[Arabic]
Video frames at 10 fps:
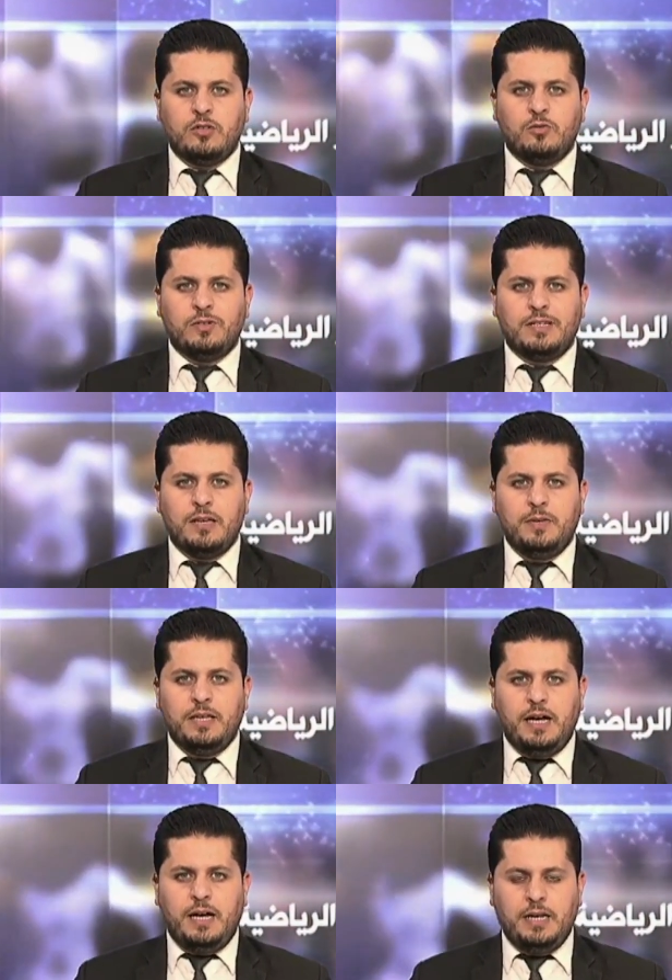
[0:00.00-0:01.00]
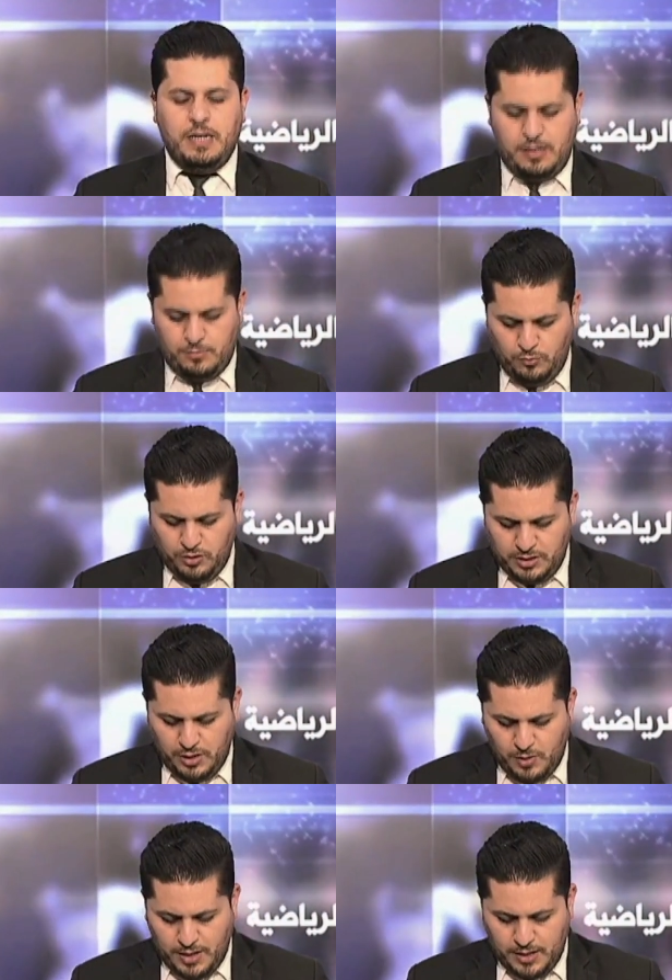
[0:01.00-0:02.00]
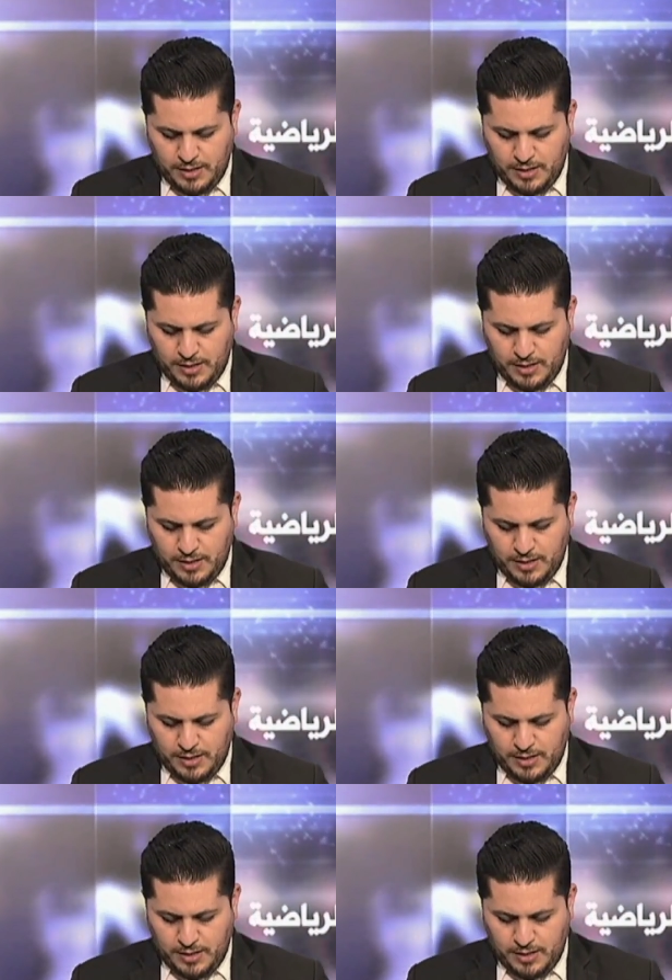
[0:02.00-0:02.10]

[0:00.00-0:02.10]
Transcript: كبيرة على مستوى